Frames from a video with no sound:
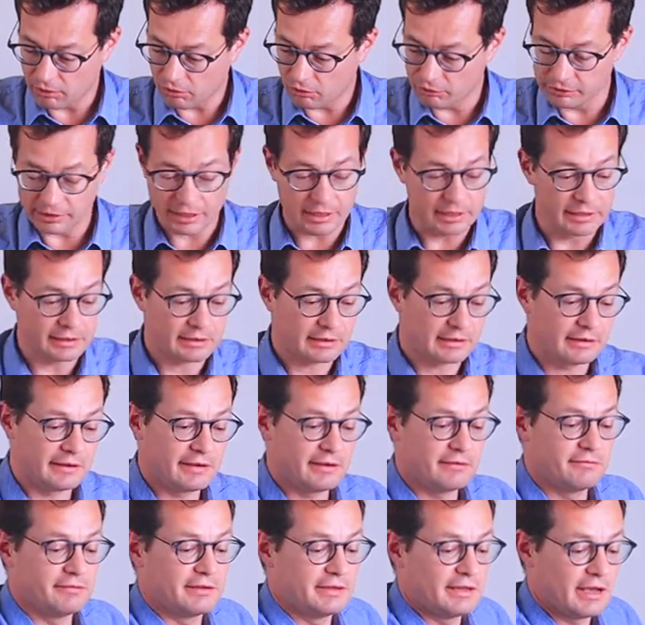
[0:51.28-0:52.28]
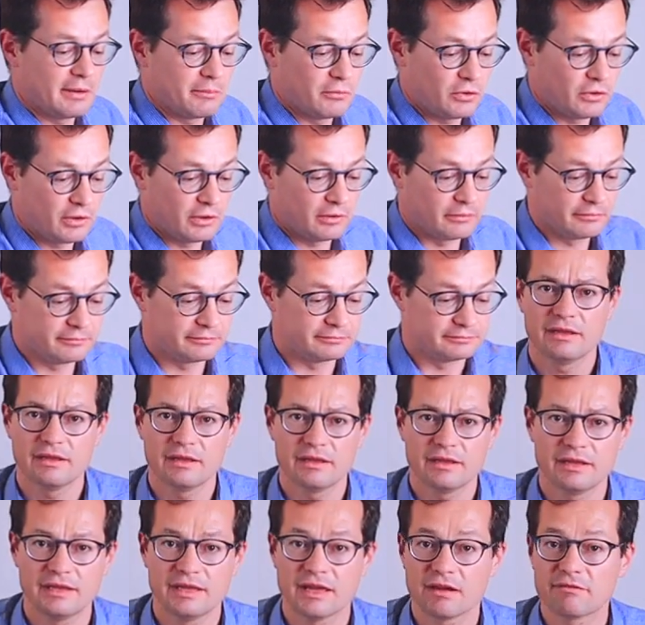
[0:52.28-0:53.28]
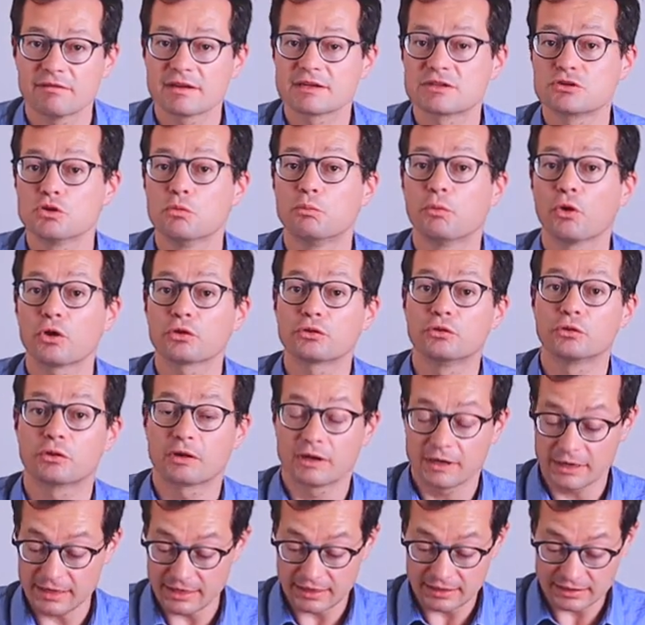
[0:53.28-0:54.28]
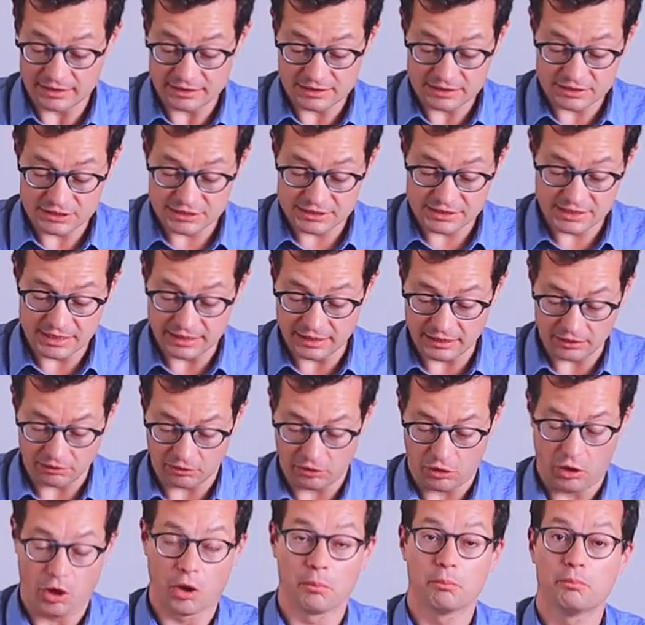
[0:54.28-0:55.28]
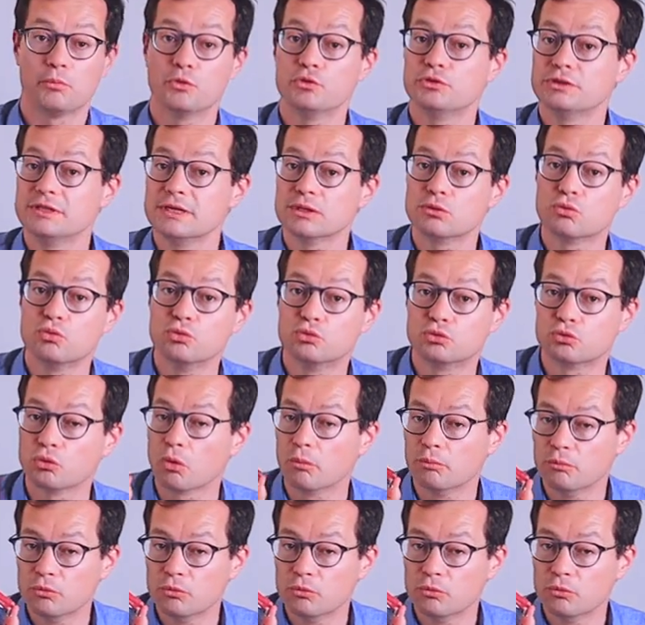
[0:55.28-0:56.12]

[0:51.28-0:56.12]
On a les clés évidemment, et avec ce porte-clés, j'ai un petit couteau